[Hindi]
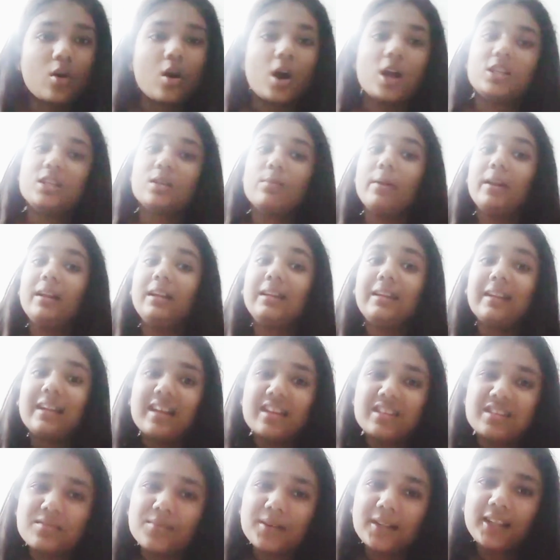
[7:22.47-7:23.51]
और जब
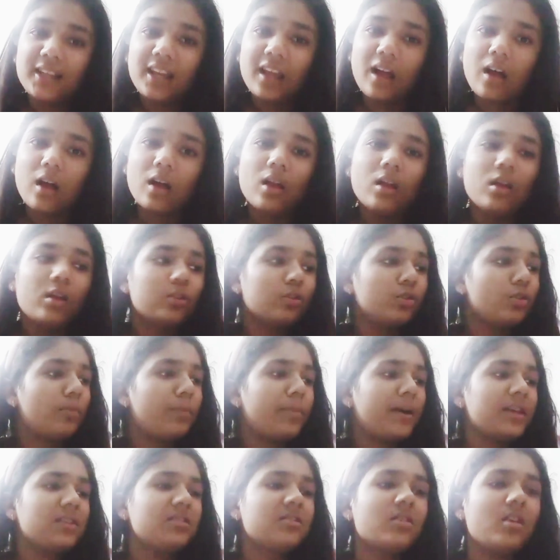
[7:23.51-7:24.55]
इंटरेस्ट बन गया तो
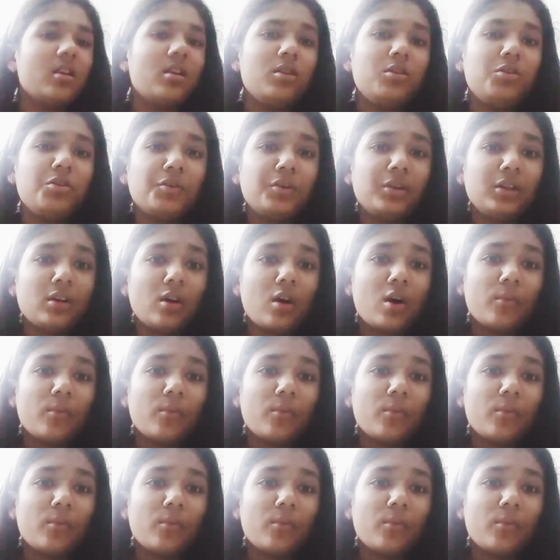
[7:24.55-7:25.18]
बस यू